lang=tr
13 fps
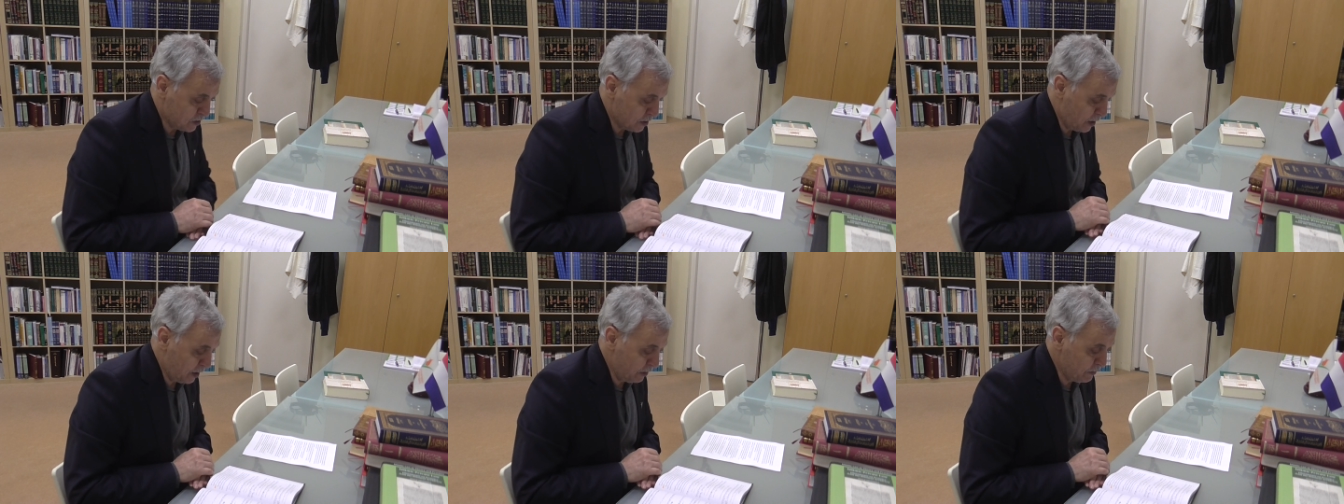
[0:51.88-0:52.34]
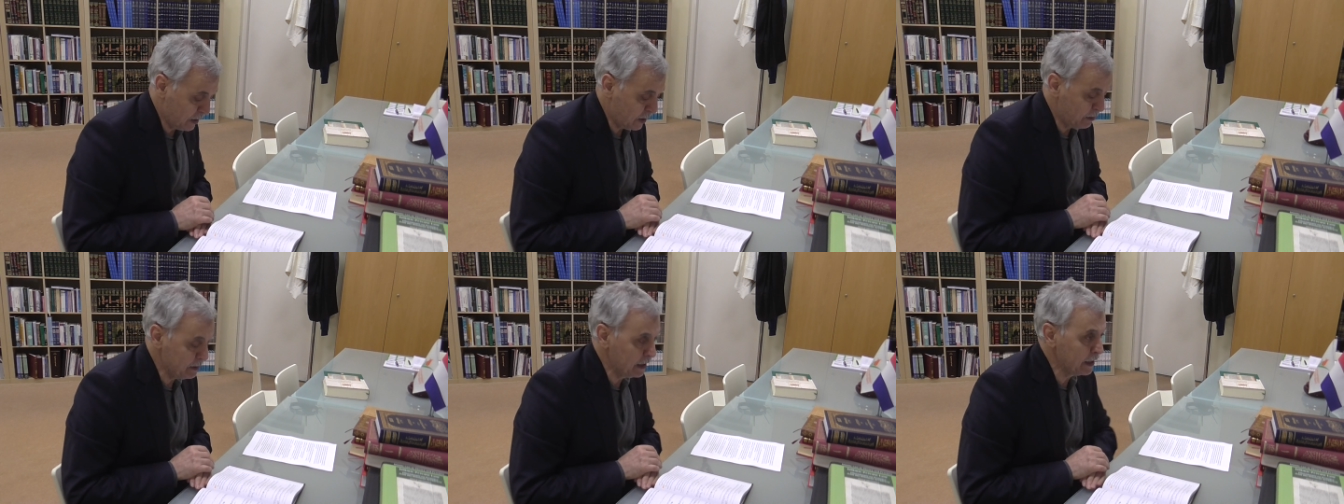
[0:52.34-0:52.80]
kiraya
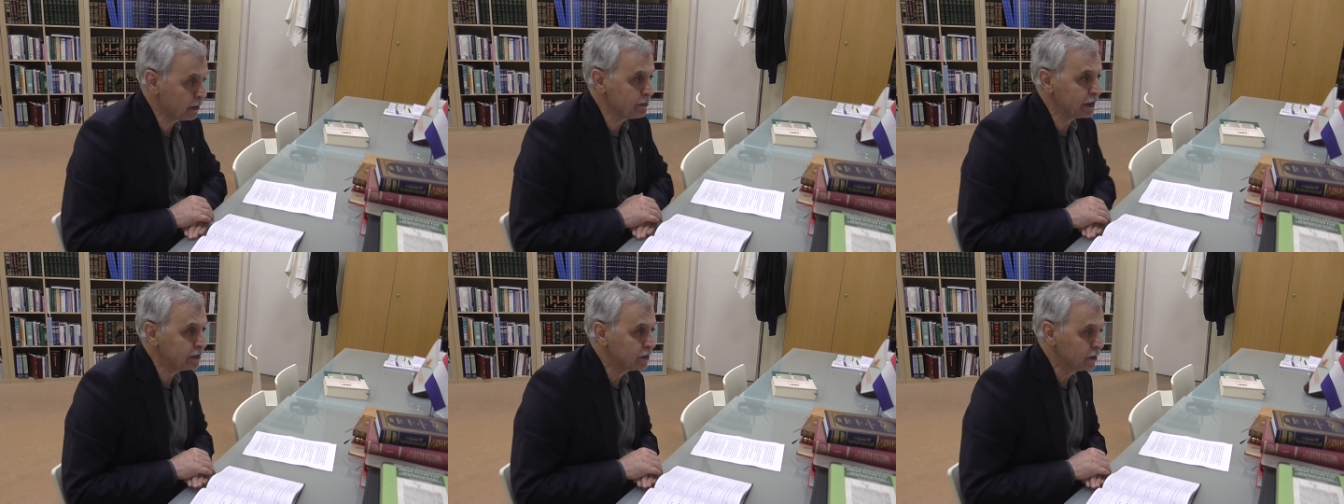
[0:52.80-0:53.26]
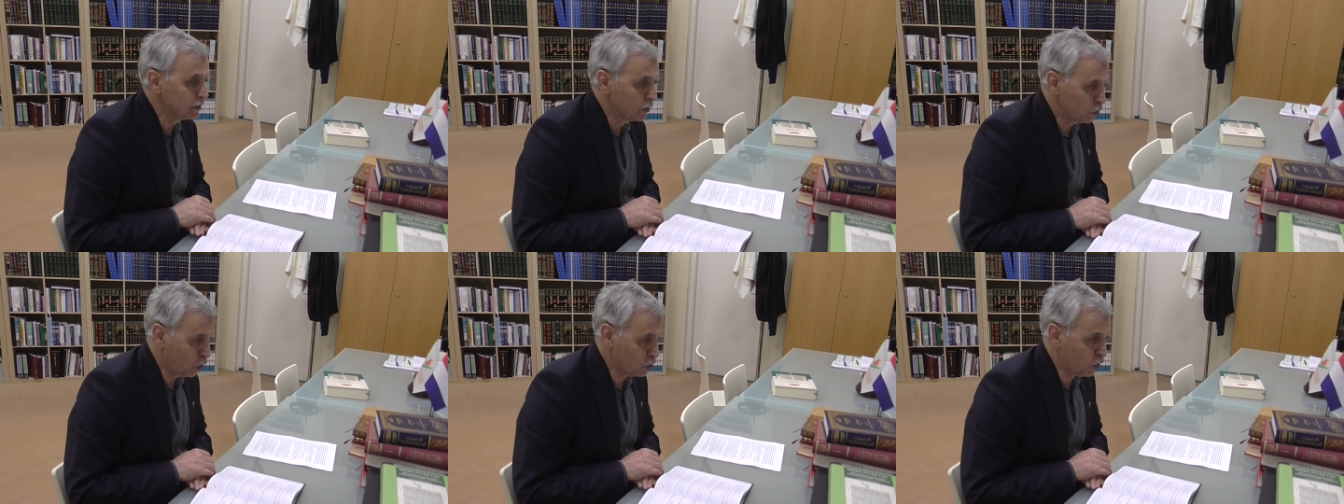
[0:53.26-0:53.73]
verilebilir mi?
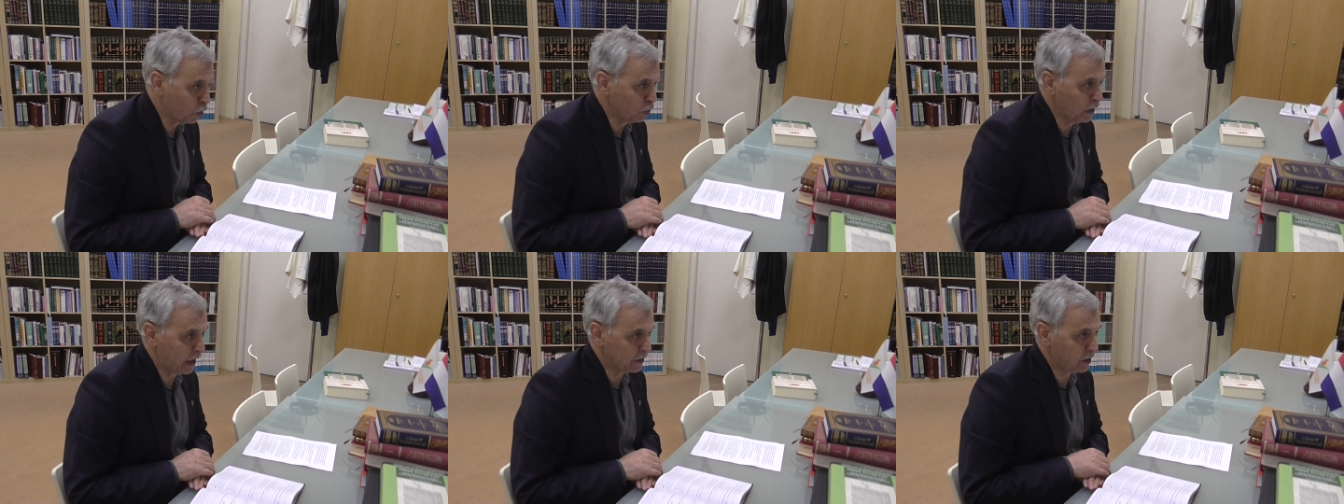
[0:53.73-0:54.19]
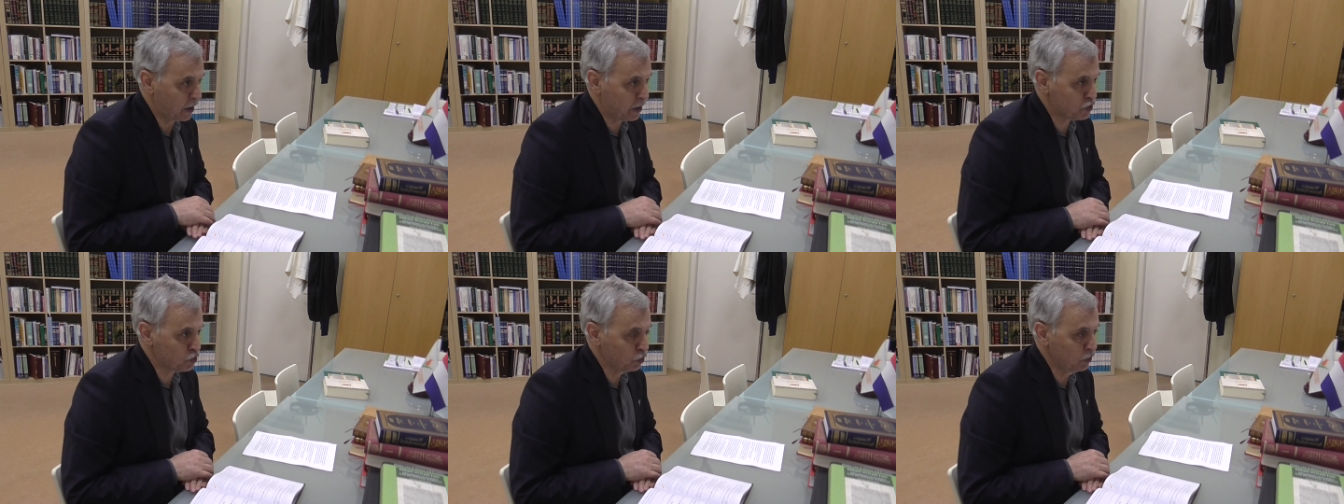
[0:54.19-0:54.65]
O konularda
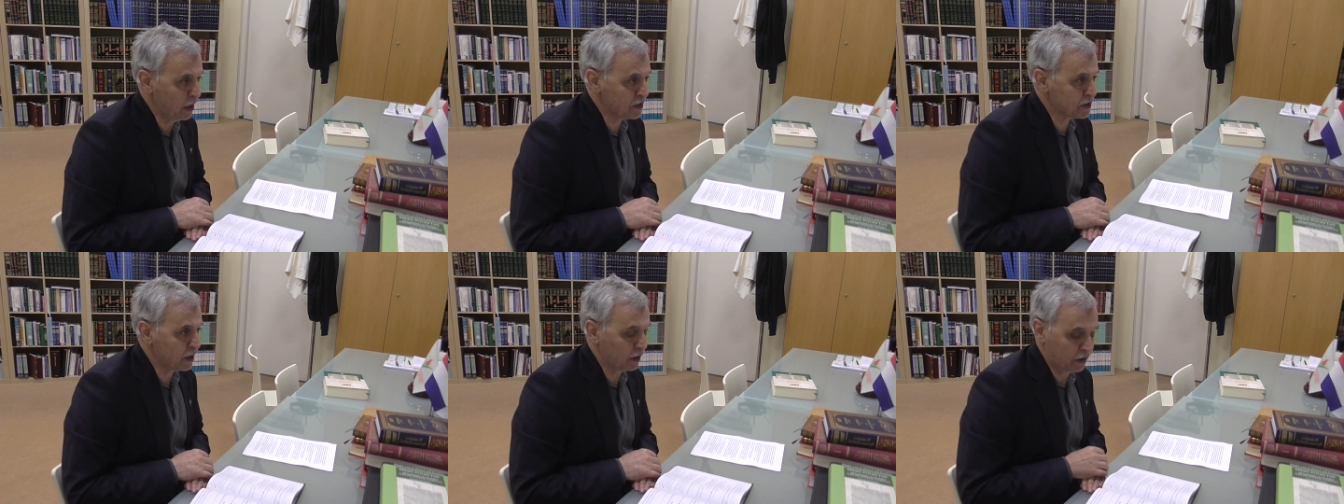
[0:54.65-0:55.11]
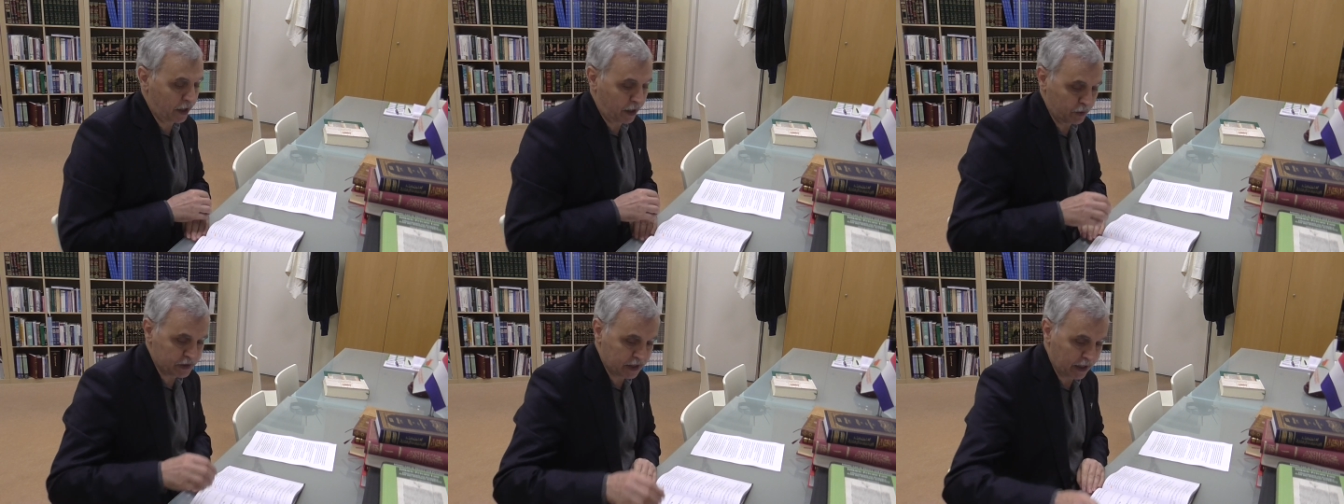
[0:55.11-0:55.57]
Resulullah sallallahu
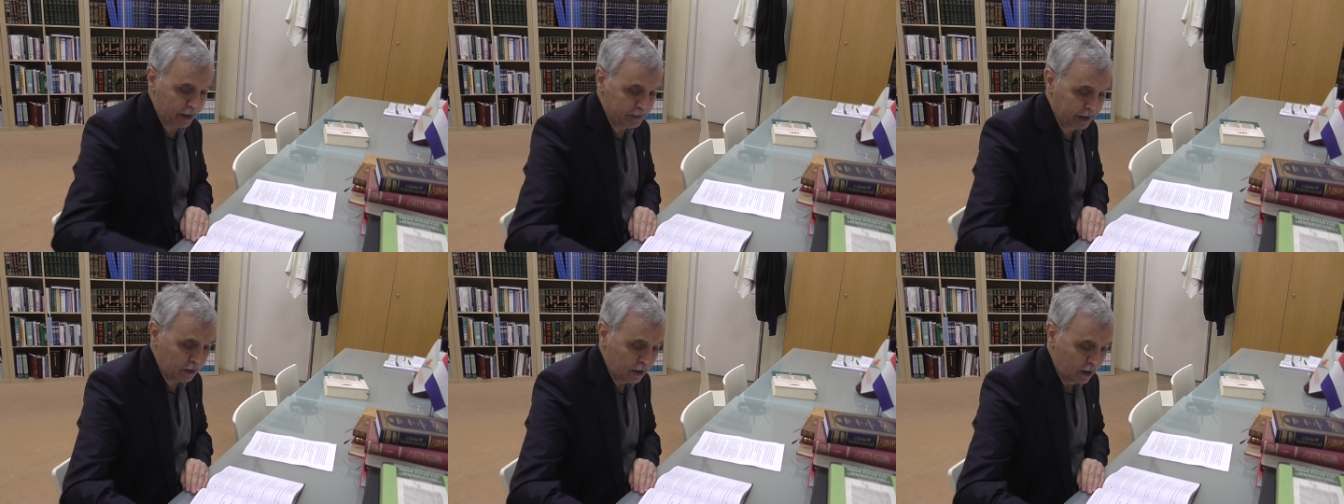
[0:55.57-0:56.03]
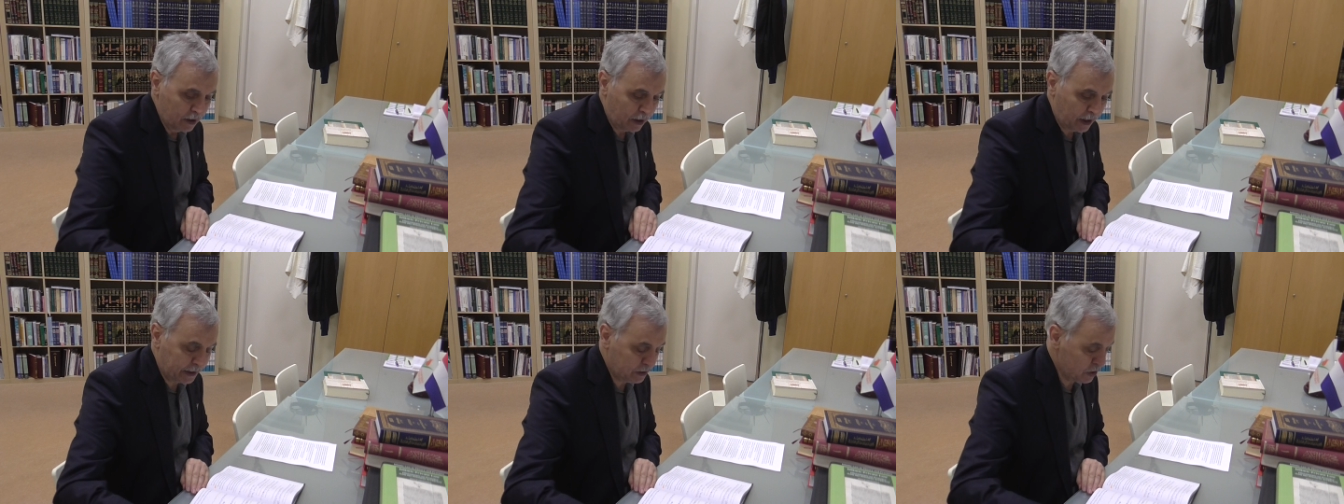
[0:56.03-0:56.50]
aleyhi ve sellemin
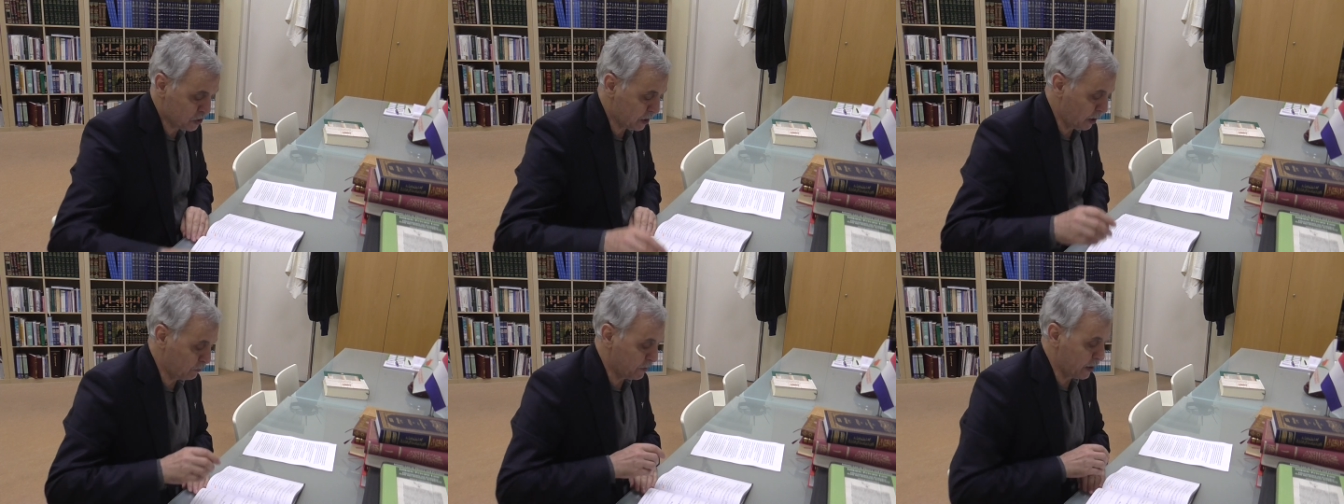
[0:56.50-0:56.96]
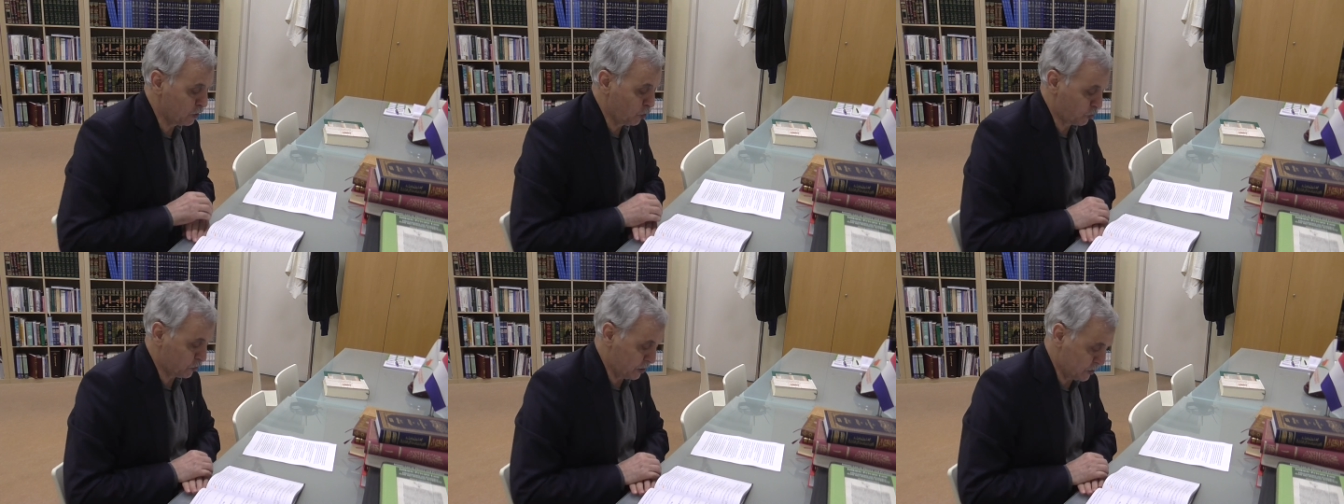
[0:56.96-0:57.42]
hadis-i
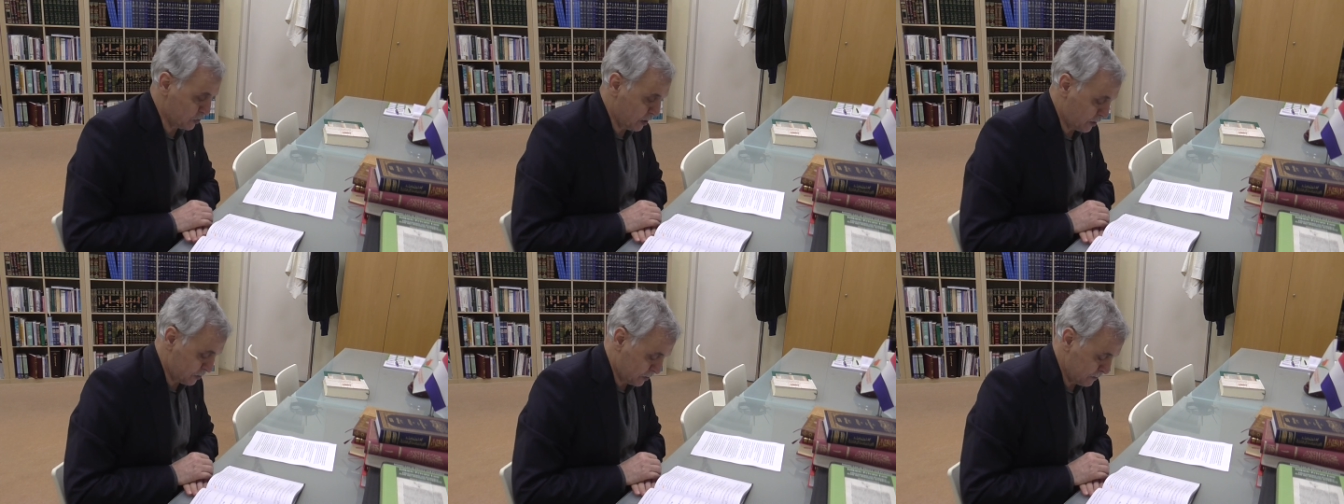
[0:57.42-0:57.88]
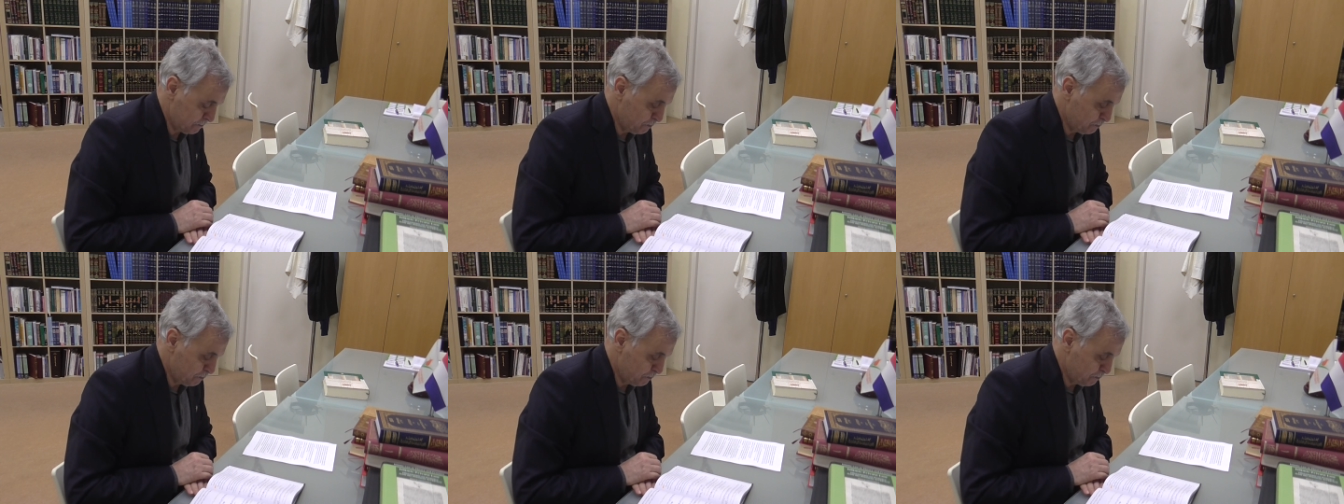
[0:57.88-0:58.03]
şeriflerini okuyacağız.